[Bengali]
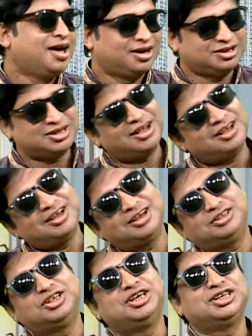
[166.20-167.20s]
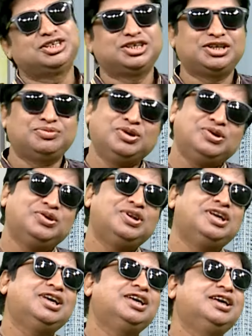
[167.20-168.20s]
চাঁদ এসে
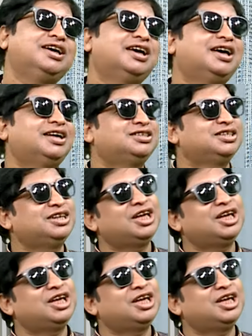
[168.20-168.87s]
বলে গেছে